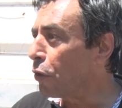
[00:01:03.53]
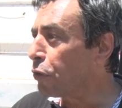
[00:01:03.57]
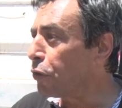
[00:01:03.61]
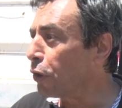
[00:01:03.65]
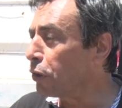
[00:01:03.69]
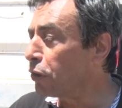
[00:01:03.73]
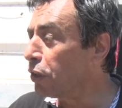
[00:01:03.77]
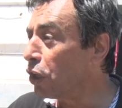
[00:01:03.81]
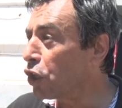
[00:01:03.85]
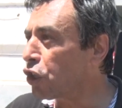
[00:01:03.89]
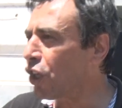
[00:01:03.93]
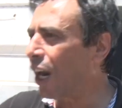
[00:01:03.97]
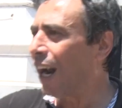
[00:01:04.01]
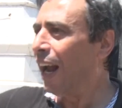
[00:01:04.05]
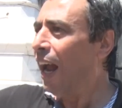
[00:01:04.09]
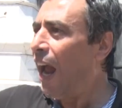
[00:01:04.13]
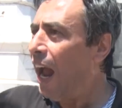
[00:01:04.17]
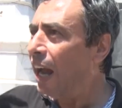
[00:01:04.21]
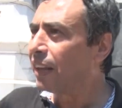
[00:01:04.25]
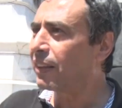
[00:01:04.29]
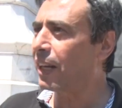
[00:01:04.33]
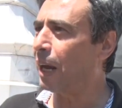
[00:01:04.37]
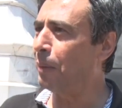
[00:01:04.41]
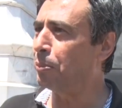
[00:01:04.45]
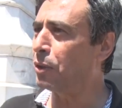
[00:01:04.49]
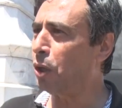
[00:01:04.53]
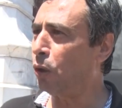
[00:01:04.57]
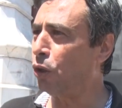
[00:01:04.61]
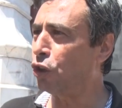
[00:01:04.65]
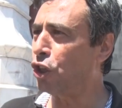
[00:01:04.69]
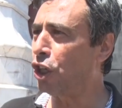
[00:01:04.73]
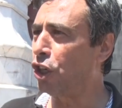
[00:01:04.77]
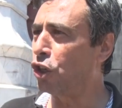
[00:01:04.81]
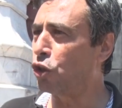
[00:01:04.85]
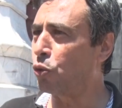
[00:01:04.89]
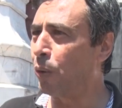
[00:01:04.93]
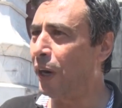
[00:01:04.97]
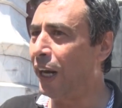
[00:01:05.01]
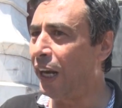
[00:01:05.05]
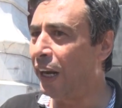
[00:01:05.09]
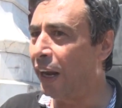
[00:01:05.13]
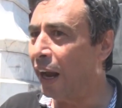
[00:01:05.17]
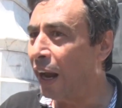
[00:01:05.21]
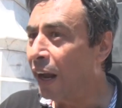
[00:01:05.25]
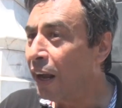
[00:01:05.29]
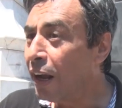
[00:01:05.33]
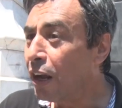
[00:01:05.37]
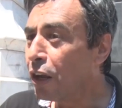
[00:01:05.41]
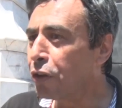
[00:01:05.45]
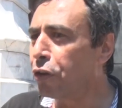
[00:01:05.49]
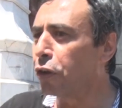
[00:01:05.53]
ضد اجراءات 25 جويليه